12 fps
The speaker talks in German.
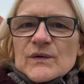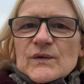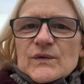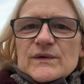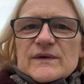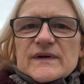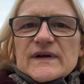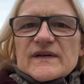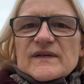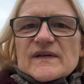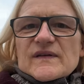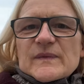Und ich
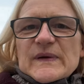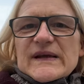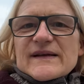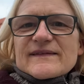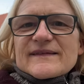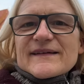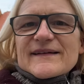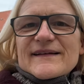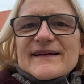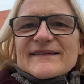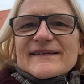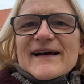setze mich jetzt in
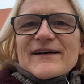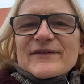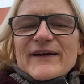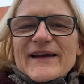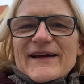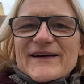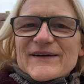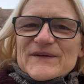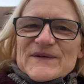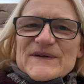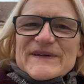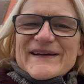das Kaffee
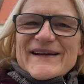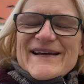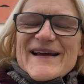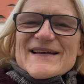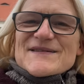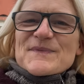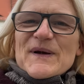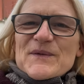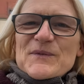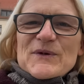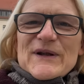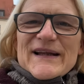und trinke erstmal
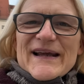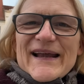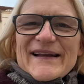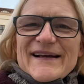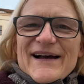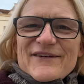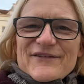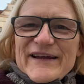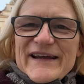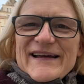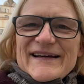gemütlich einen Kaffee.